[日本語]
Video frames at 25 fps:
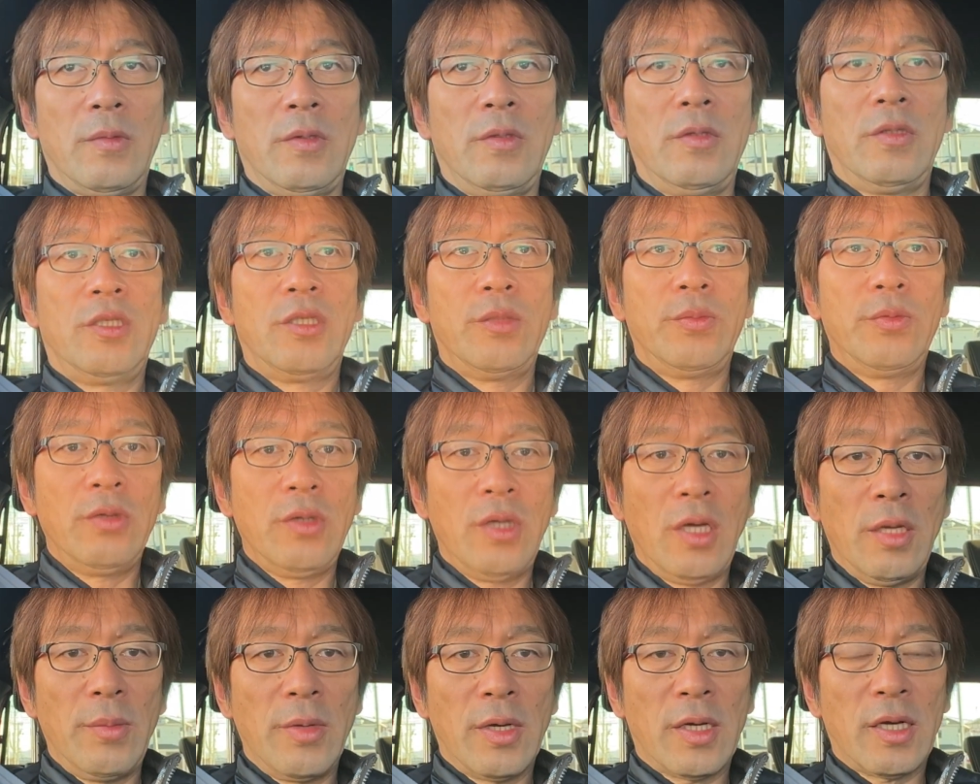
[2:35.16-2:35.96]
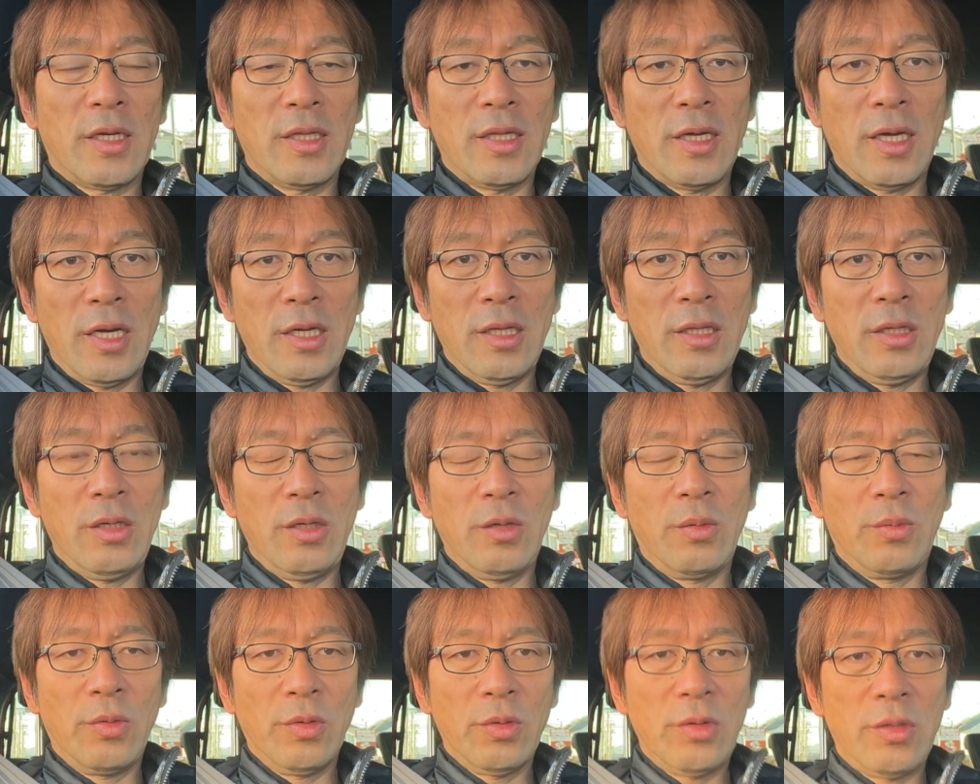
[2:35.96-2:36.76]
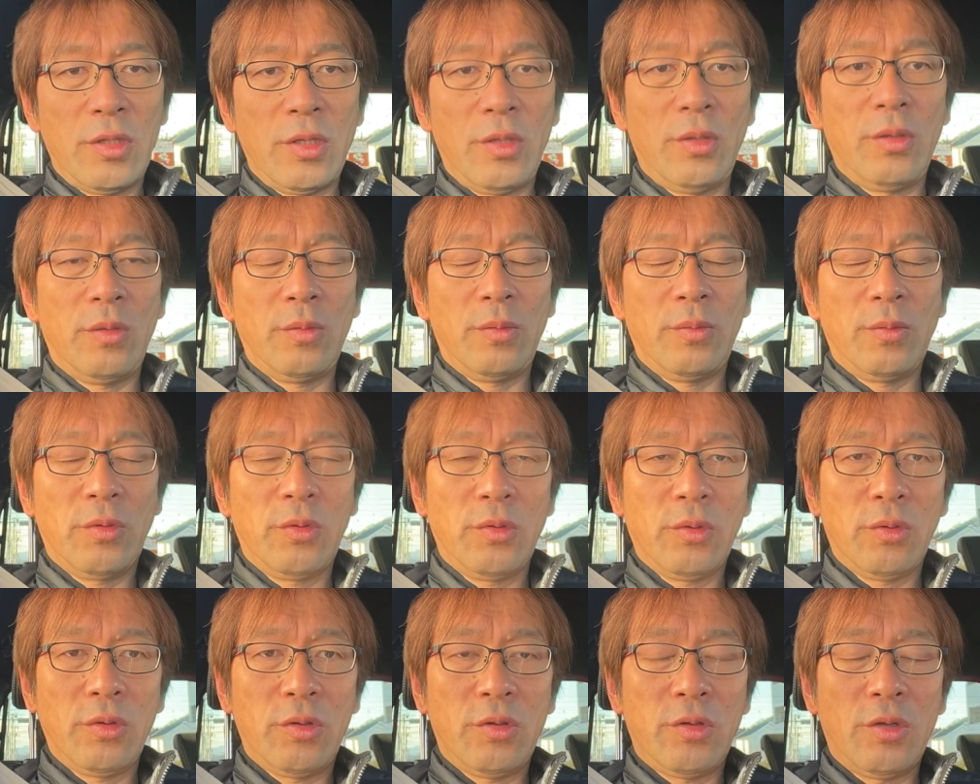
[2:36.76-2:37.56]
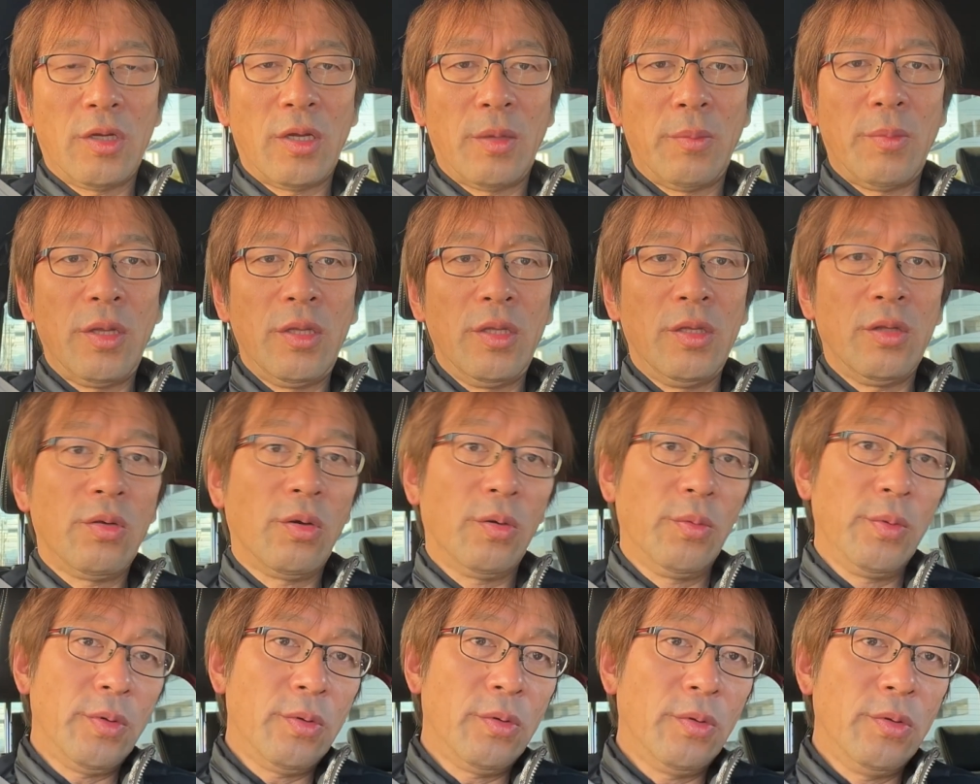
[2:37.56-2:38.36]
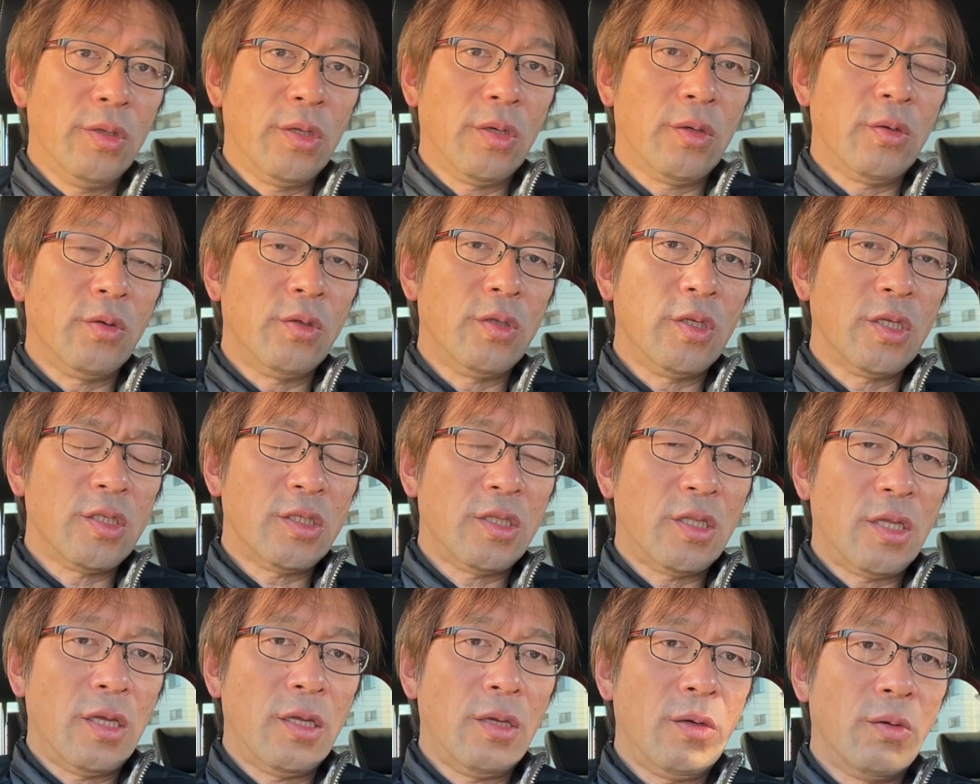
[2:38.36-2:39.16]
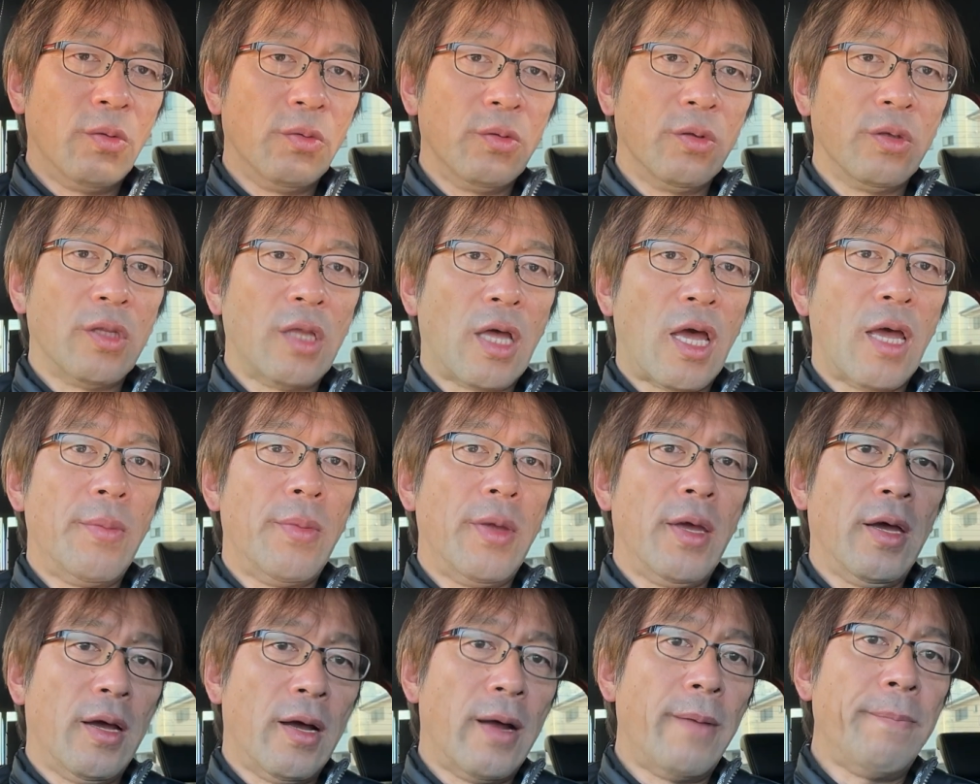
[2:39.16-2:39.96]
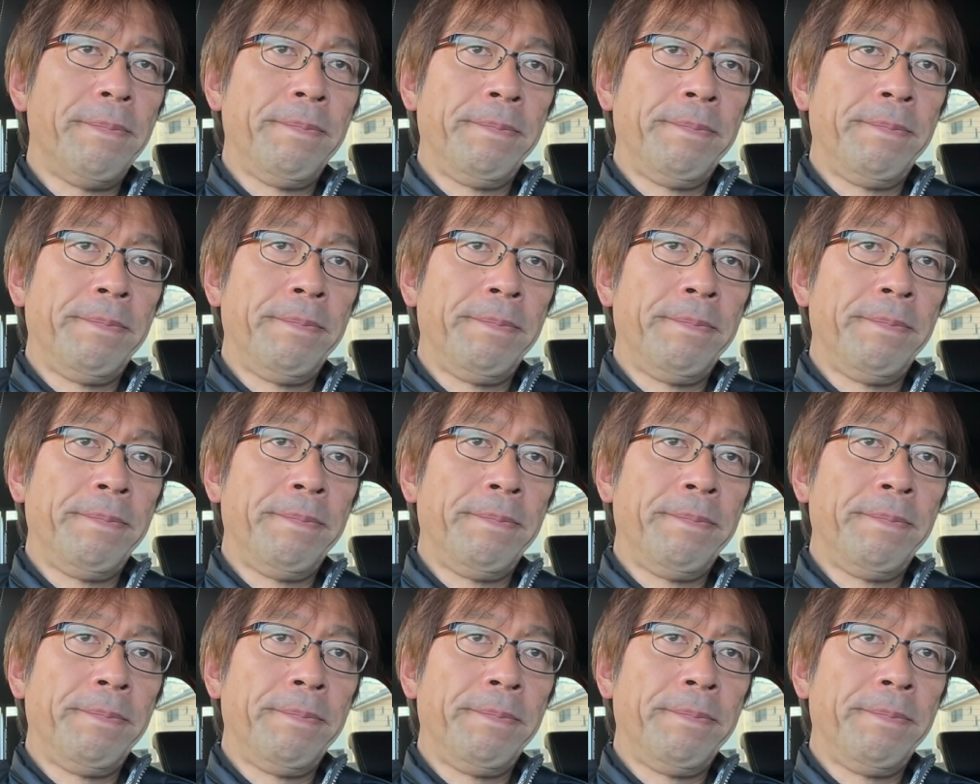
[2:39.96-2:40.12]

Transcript: 自分が今課題に思ってるものっていうのは目に飛び込んでくるんですね、本の題名が。